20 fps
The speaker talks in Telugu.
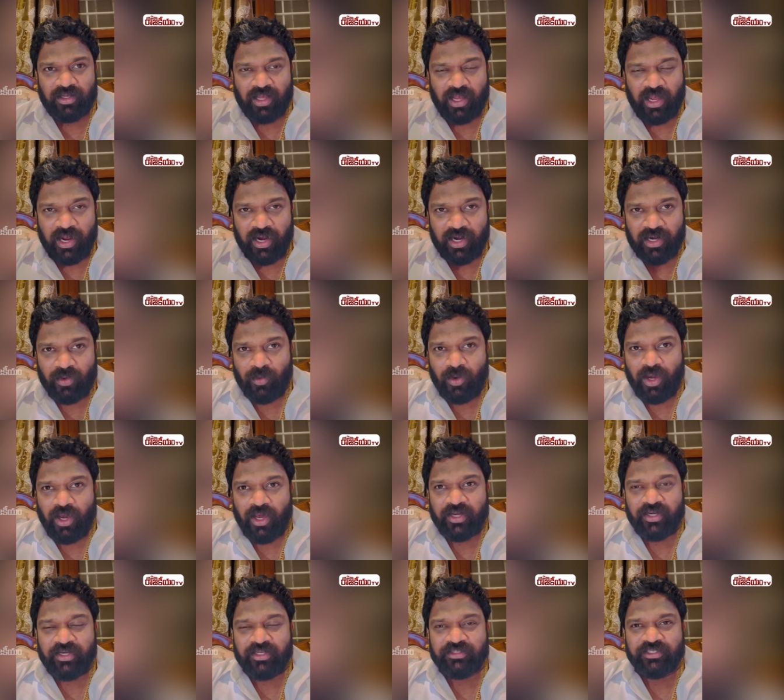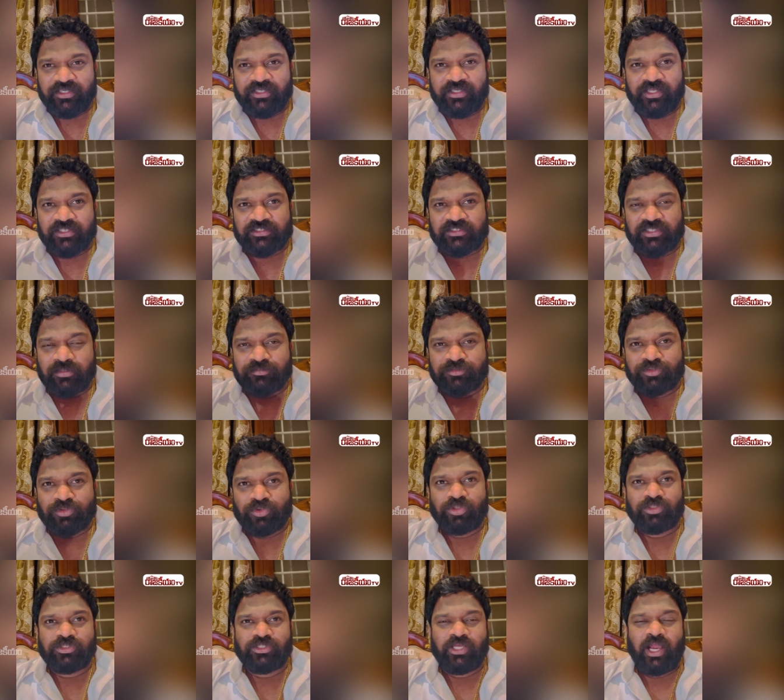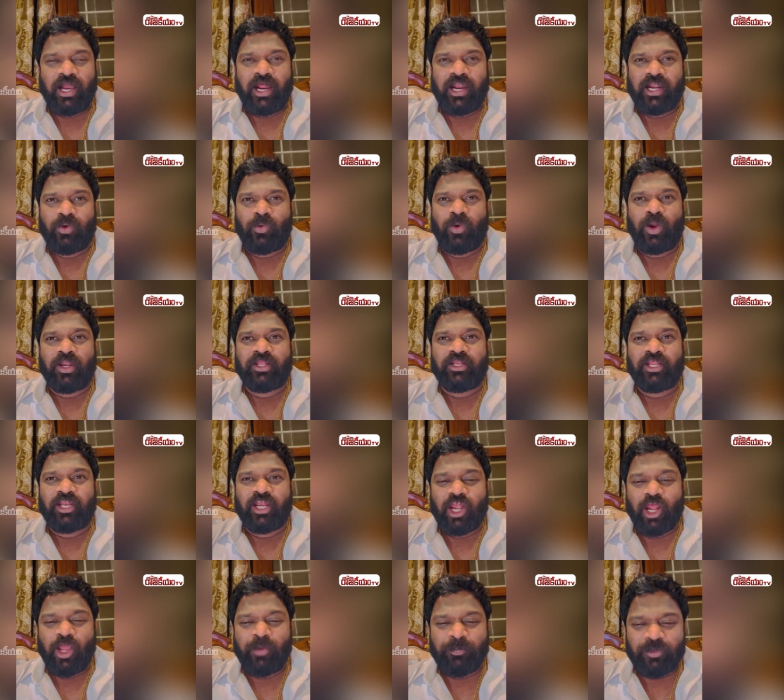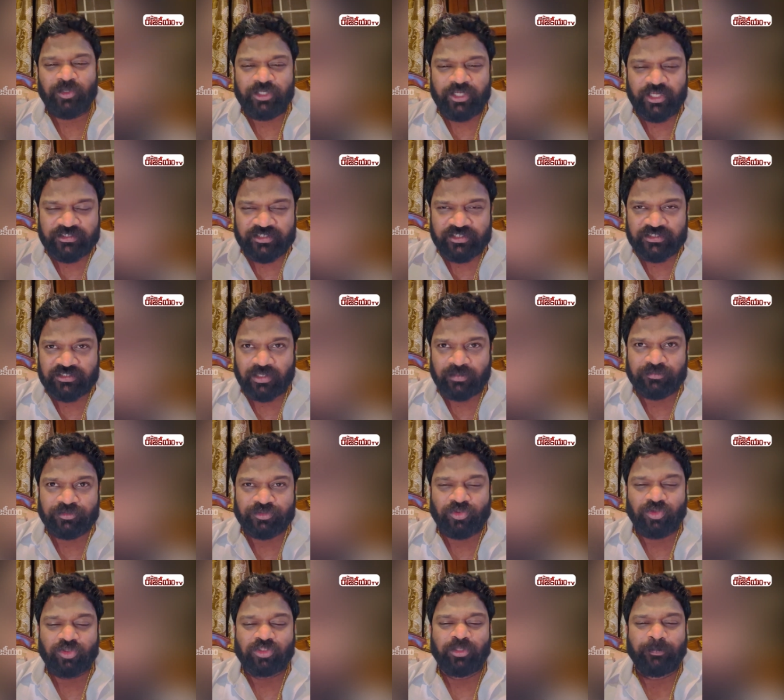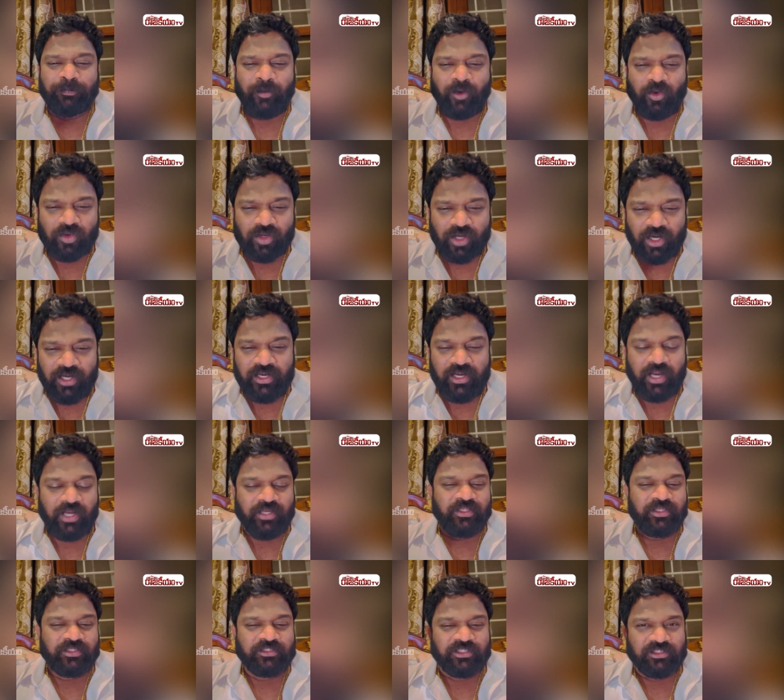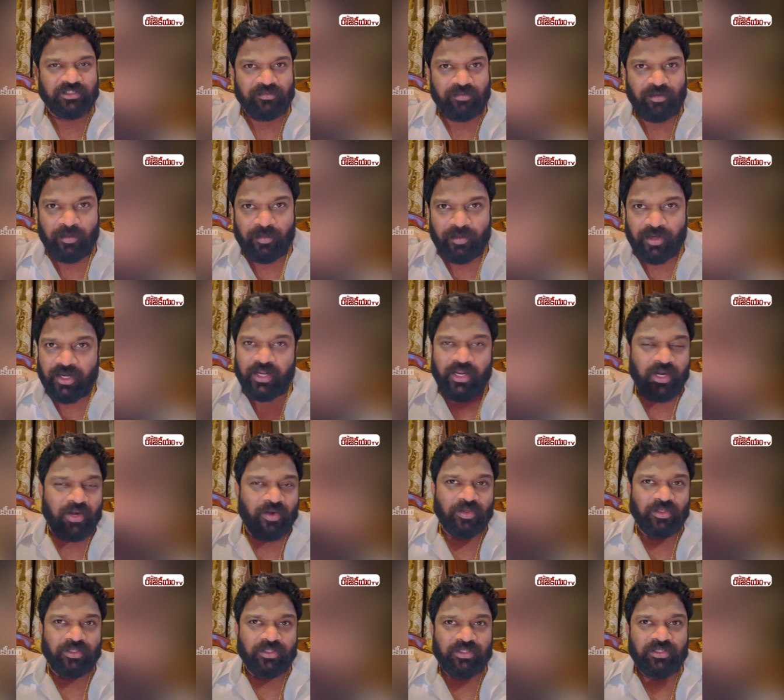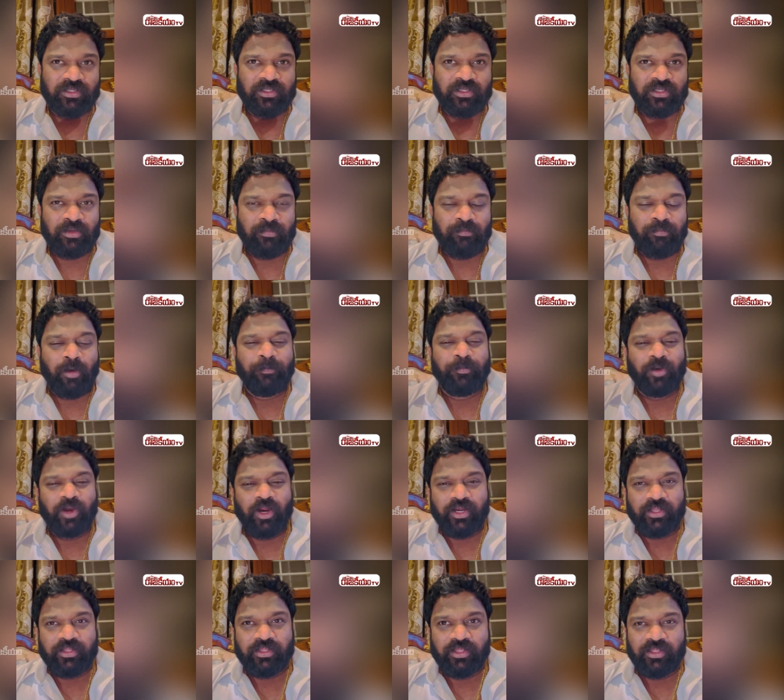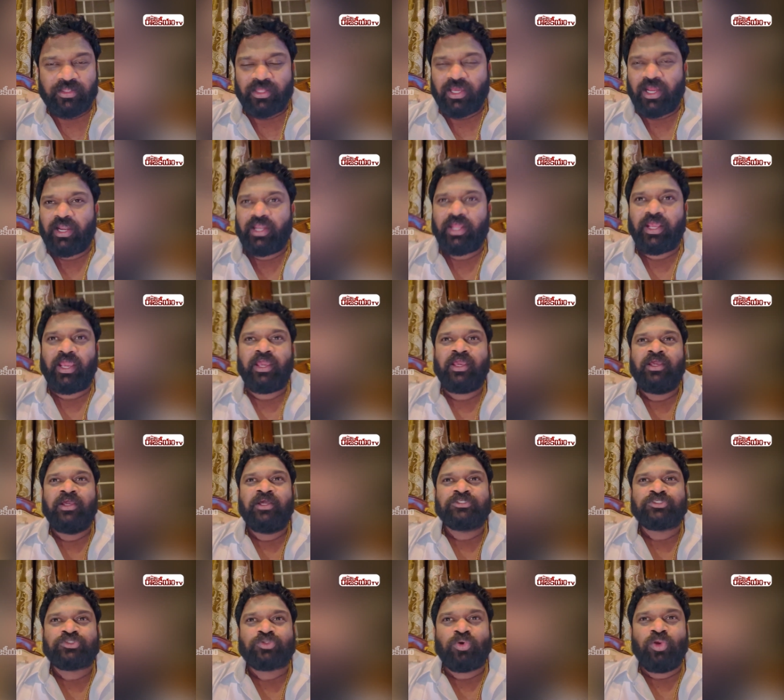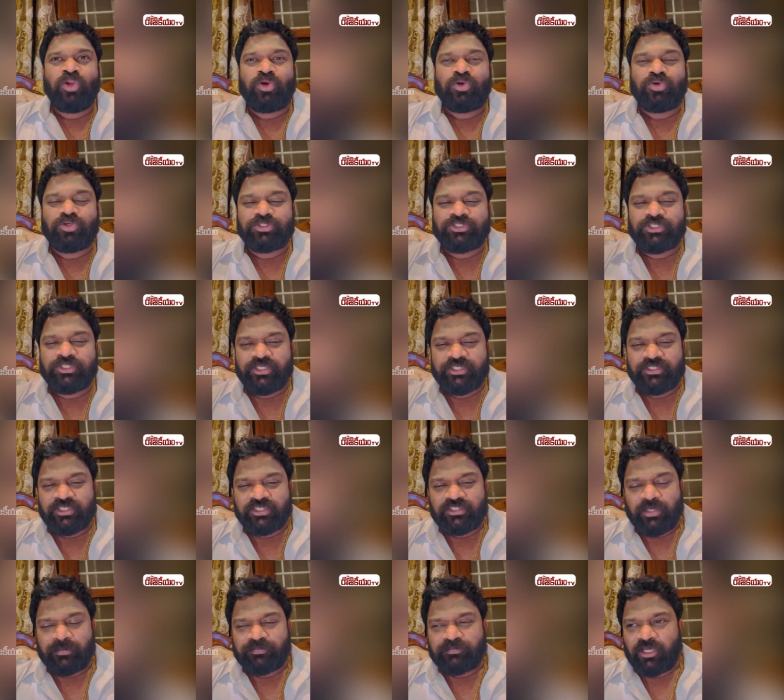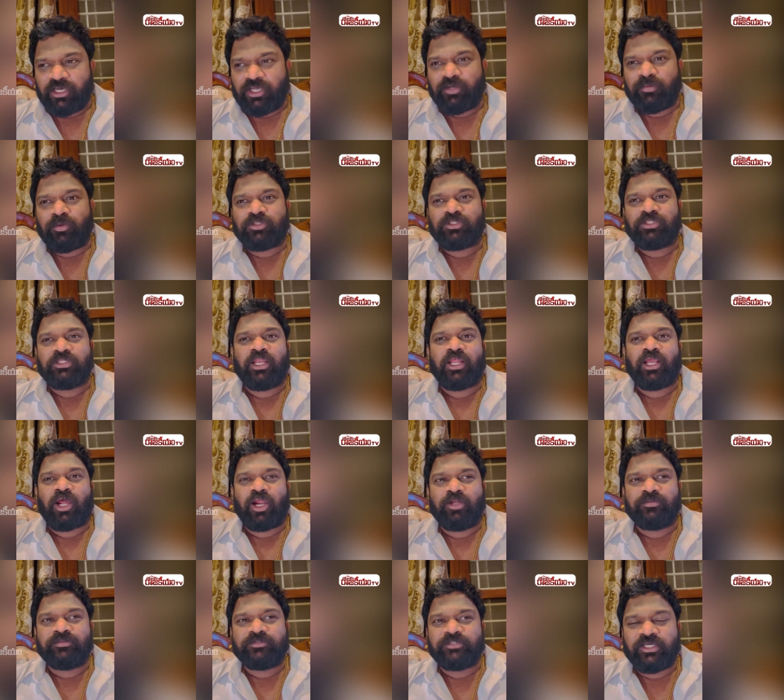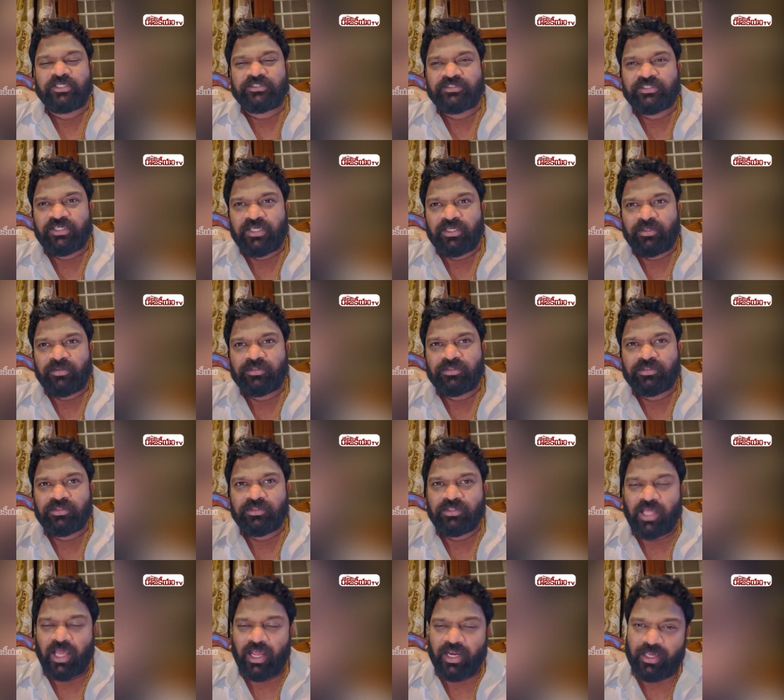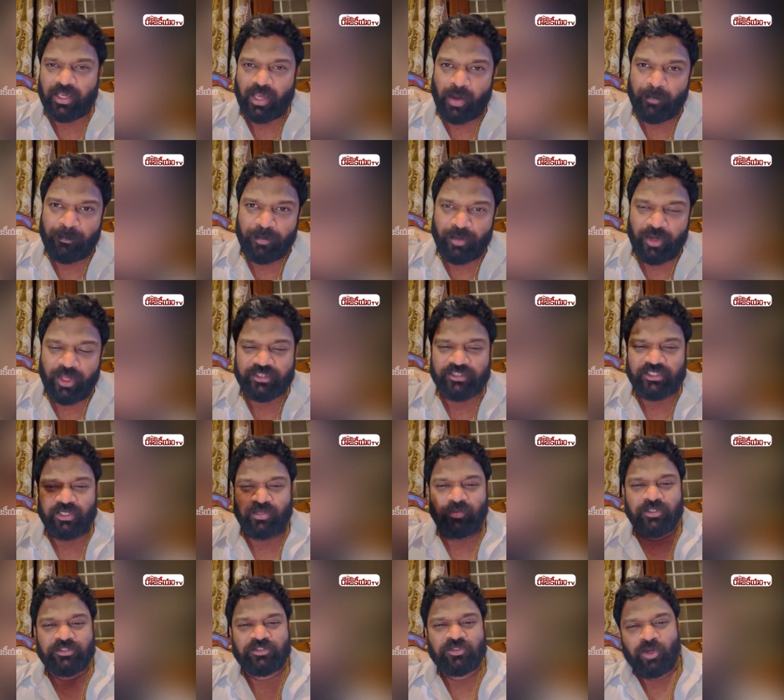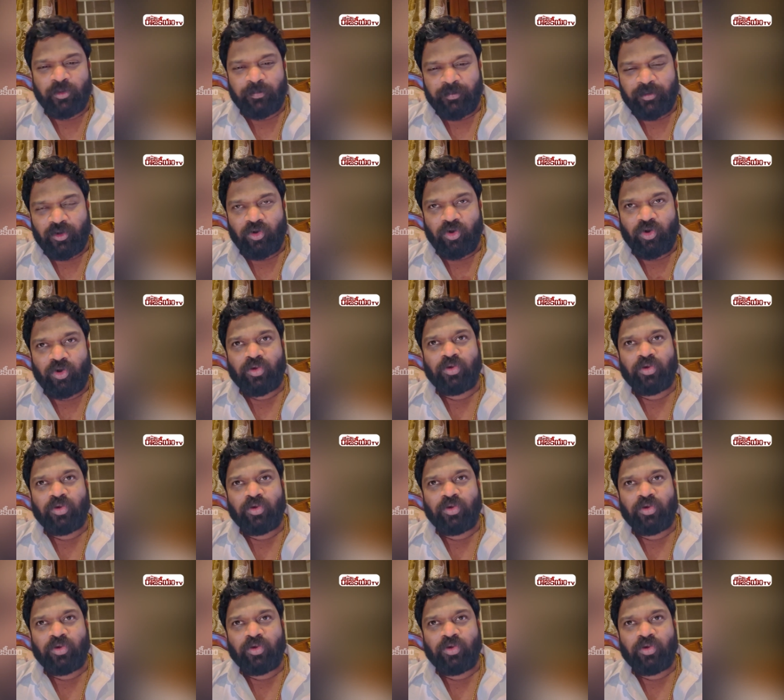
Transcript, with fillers: ఆడవారిని తిట్టే సంస్కృతి ఆడవాళ్ళని రేపులు చేసే సంస్కృతి పవన్ కళ్యాణ్ది చంద్రబాబు నాయుడు గారు పప్పుగాడిది ఎందుకంటే స్కూల్కి ట్యూషన్ టీచర్ చెప్తానికి పోతే దాన్ని కడుపు చేసి దానికి అప్పుడే చిన్న వయసులో పిల్లోడు